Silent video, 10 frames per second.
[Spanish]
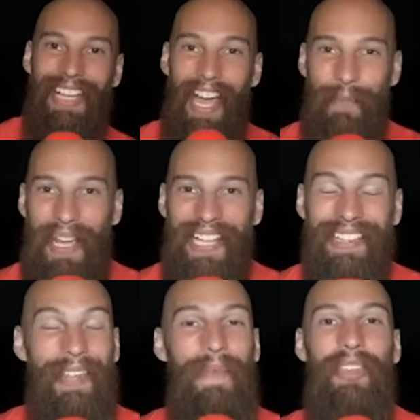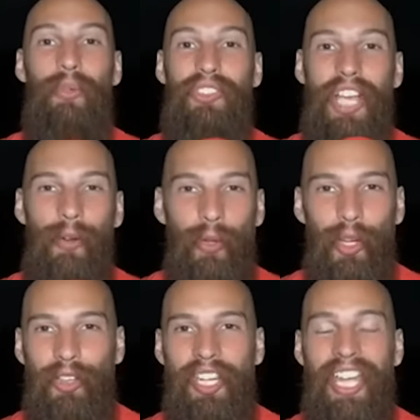Carmen, te mando un
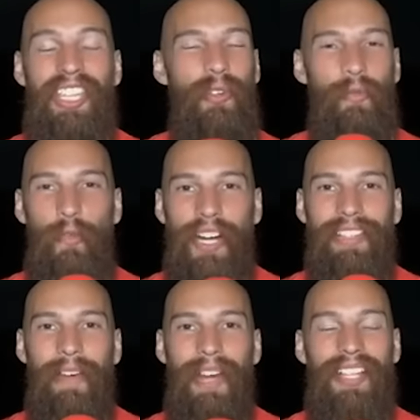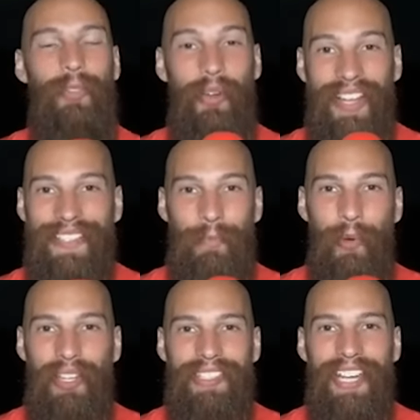saludote y un fuerte abrazo, gracias
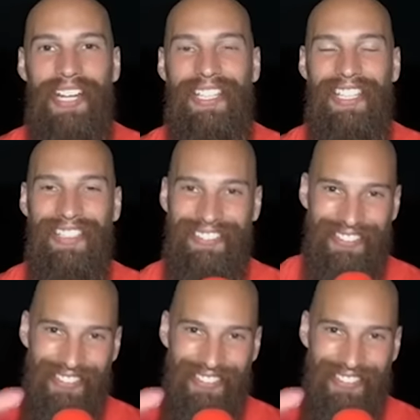por estar aquí.